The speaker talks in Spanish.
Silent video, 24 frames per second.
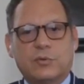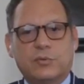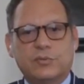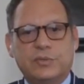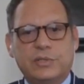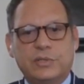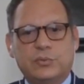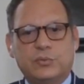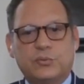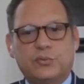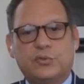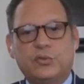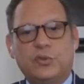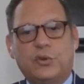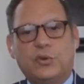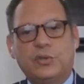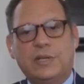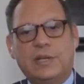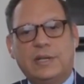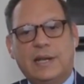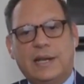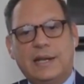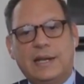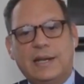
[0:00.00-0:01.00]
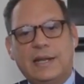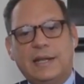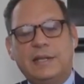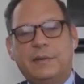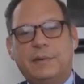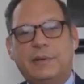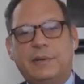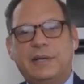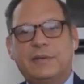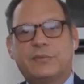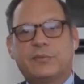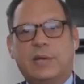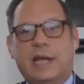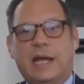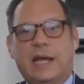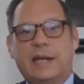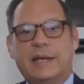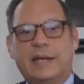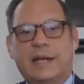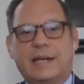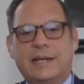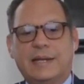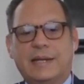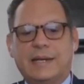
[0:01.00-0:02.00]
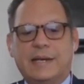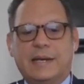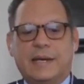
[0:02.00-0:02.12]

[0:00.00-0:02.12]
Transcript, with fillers: Constitución y en las leyes venezolanas,